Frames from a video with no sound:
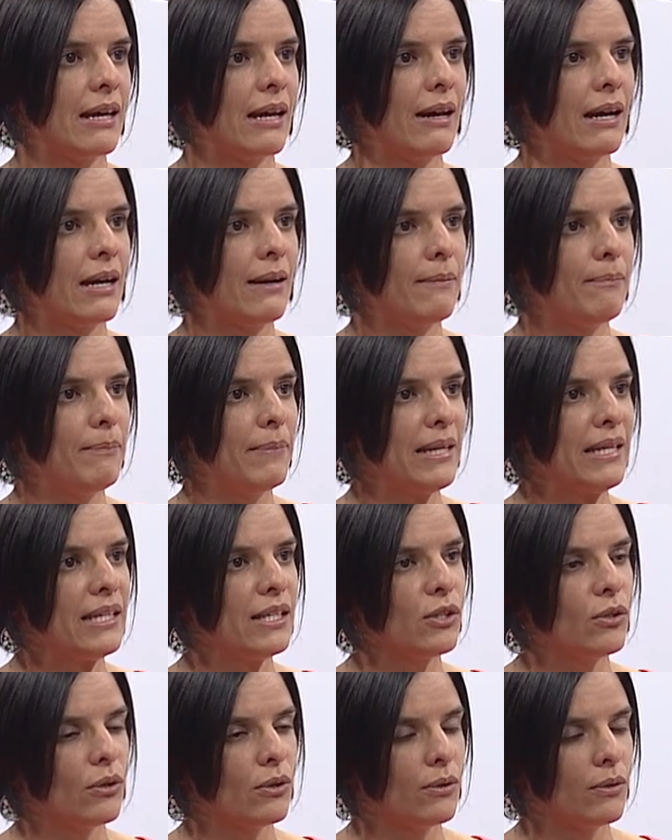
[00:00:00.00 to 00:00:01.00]
ha
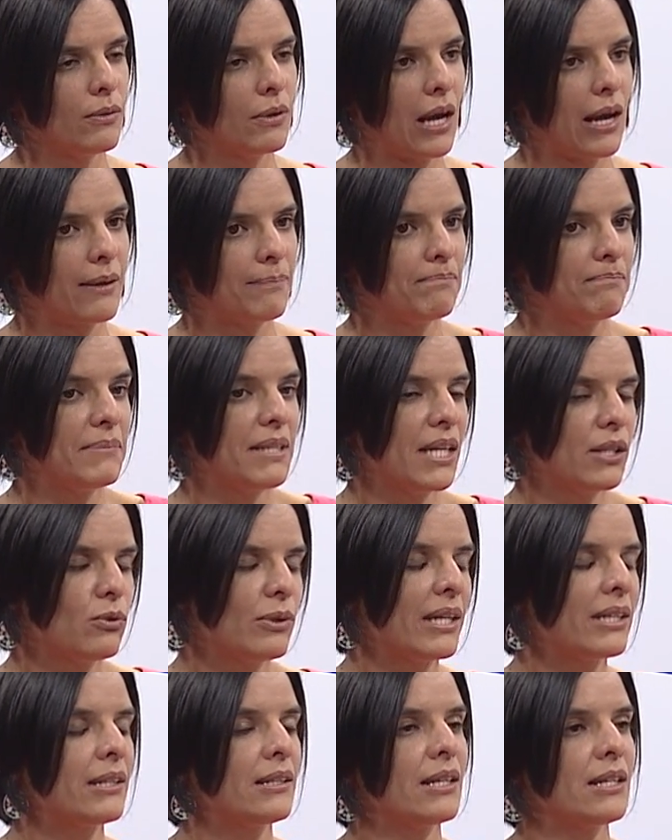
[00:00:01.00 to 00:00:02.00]
venido viendo
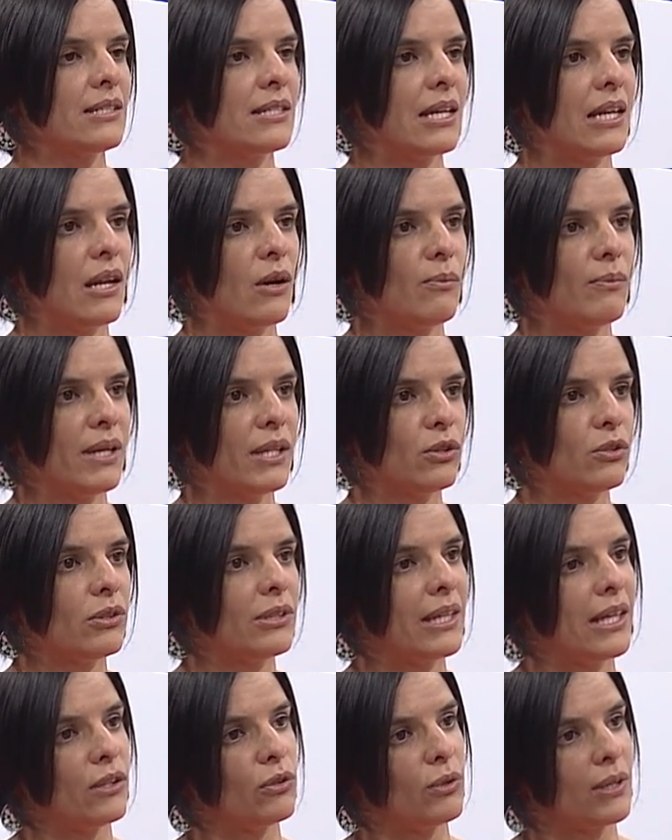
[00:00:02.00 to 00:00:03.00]
una tendencia al aumento
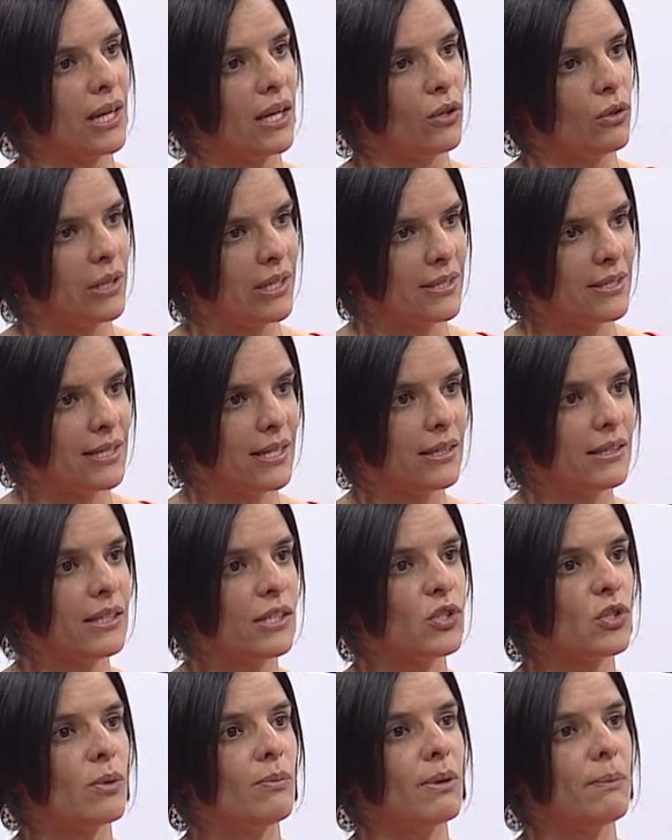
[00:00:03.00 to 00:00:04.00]
tanto en
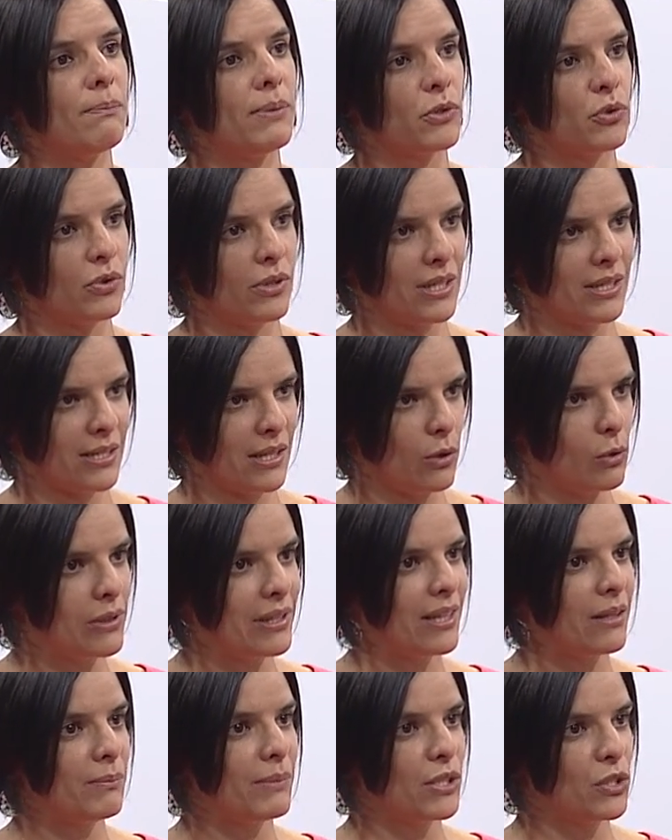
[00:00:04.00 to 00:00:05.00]
adolescentes como en personas
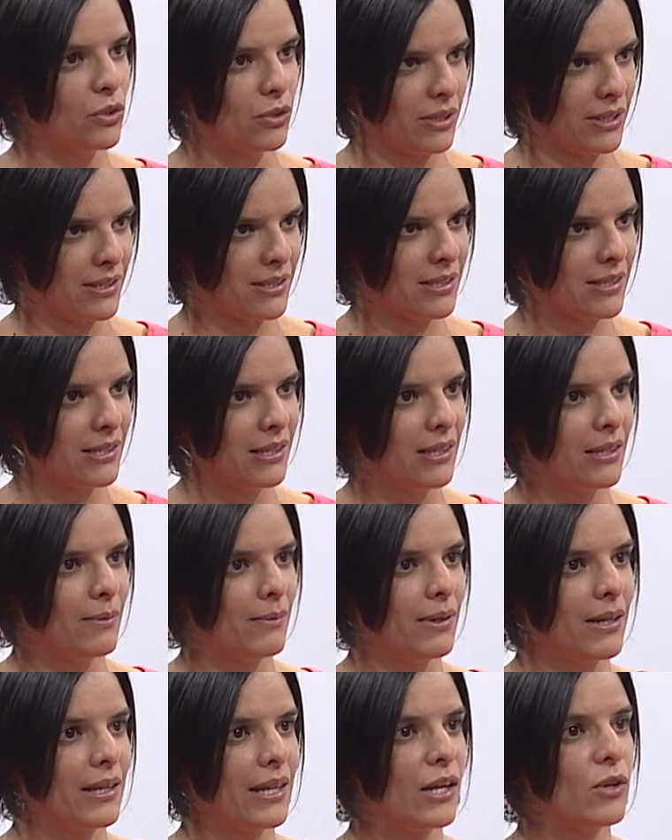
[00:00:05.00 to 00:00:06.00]
adultas mayores,
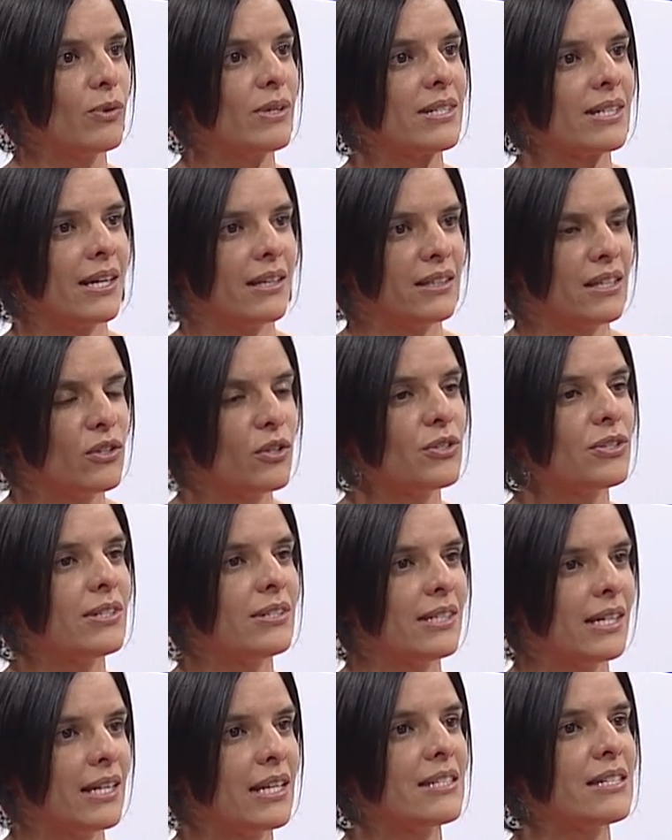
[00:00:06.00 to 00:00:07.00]
¿verdad? No es que antes no se
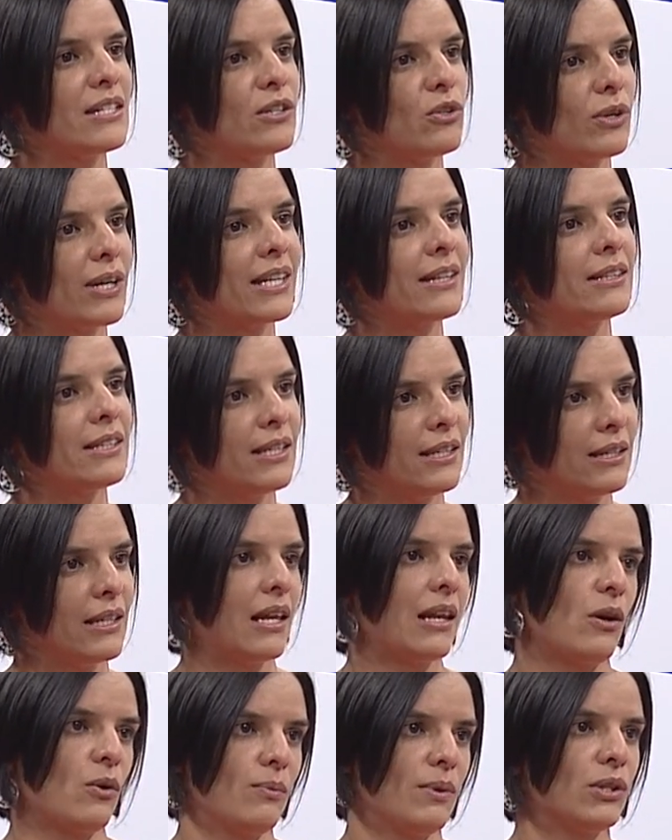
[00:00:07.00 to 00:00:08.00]
diera, sino que tiende
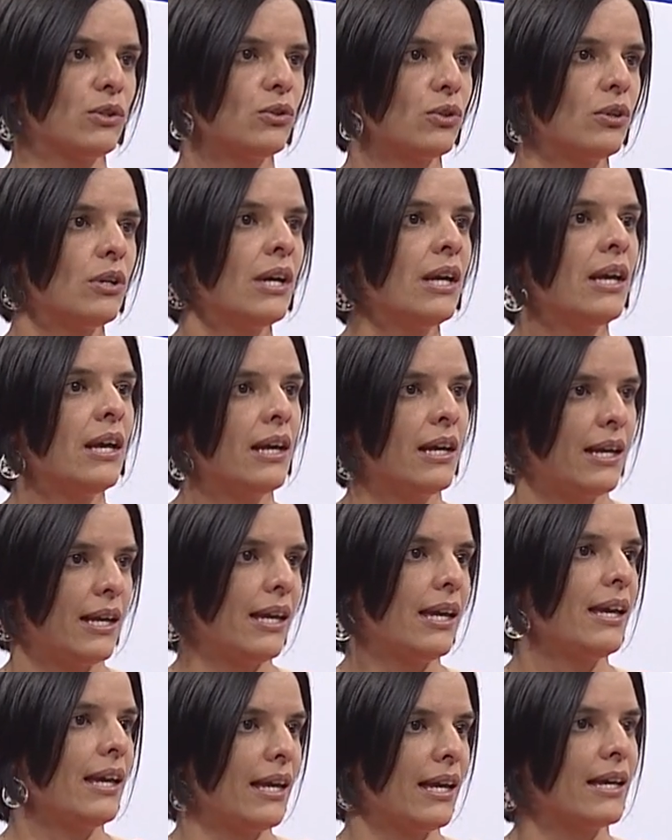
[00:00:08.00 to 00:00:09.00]
al aumento
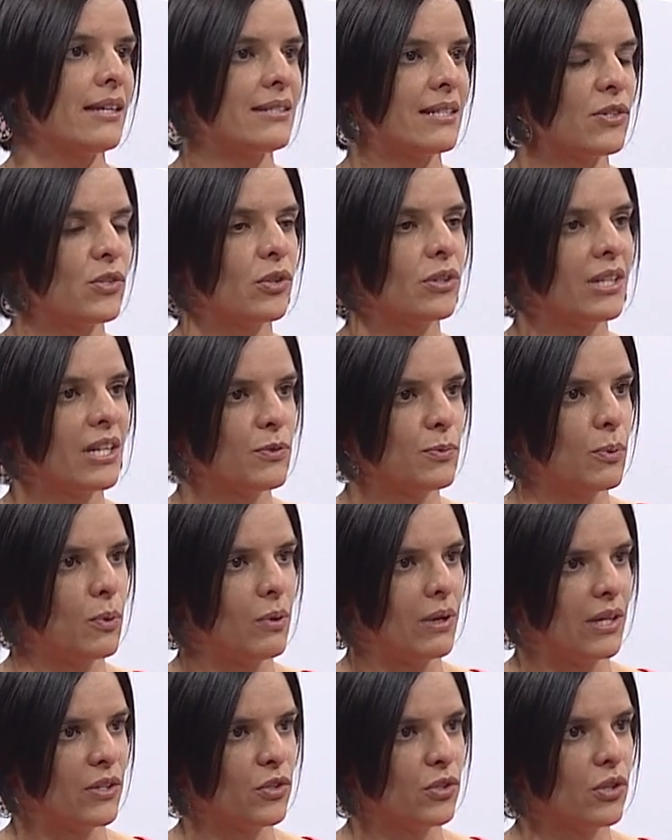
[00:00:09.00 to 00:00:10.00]
eh, en estas otras
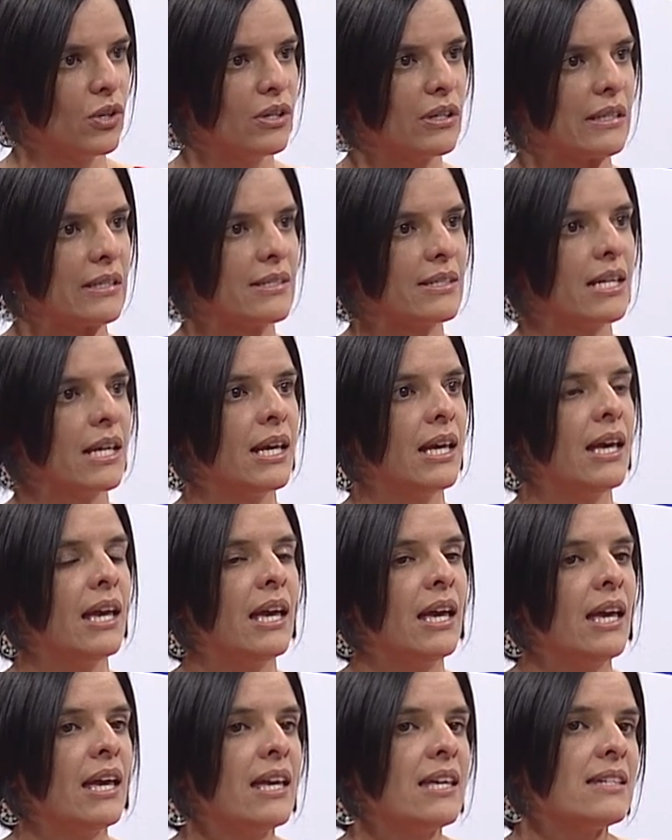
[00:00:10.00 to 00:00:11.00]
poblaciones.
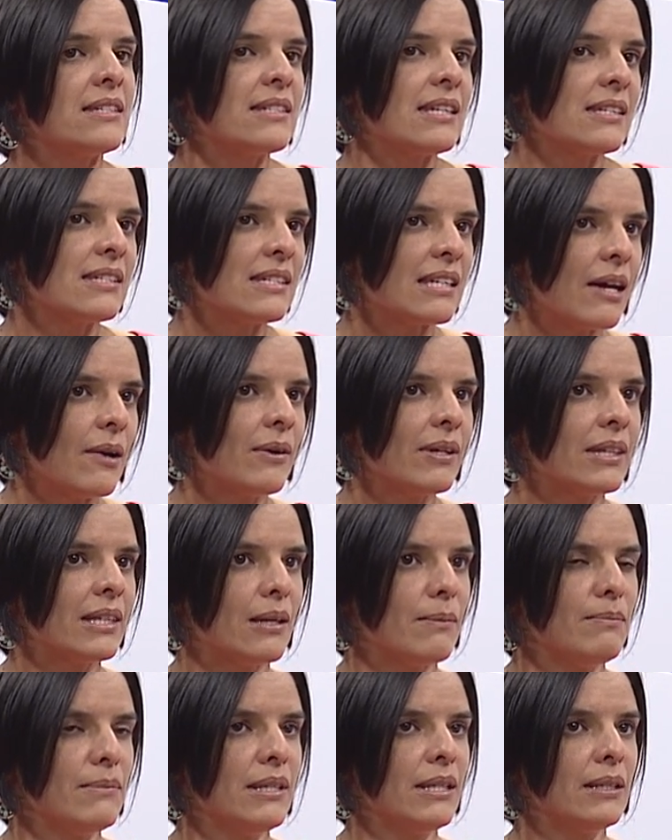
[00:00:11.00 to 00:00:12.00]
Se sabe
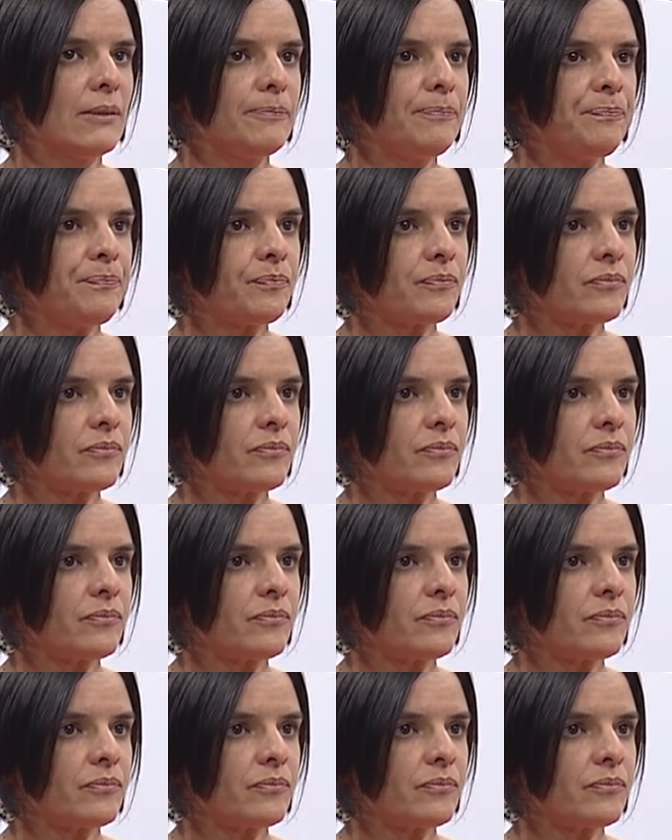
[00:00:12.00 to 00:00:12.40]
también